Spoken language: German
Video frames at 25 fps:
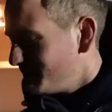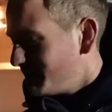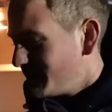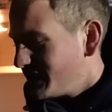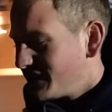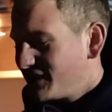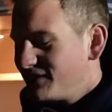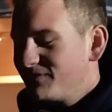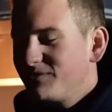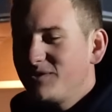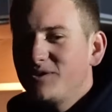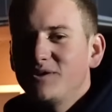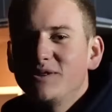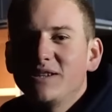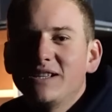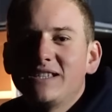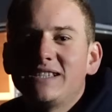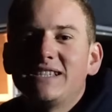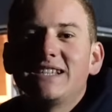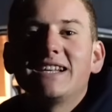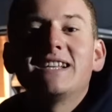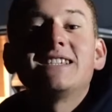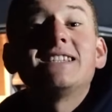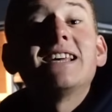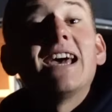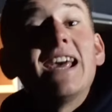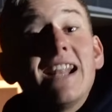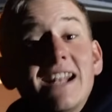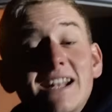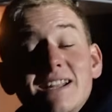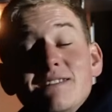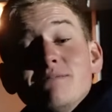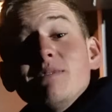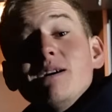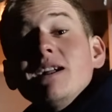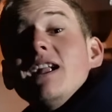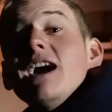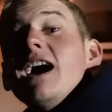mega froh, dass ich jetzt
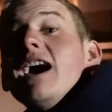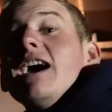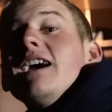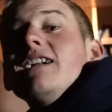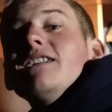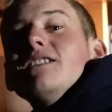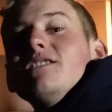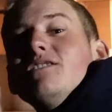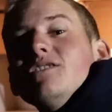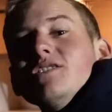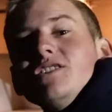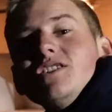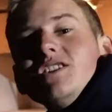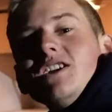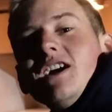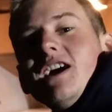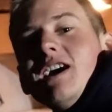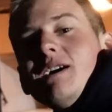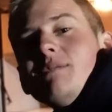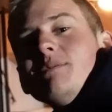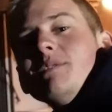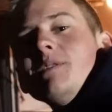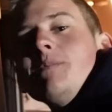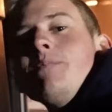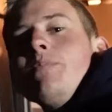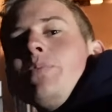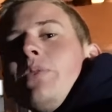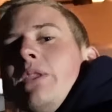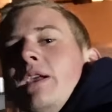endlich mal eine eigene Kutsche habe.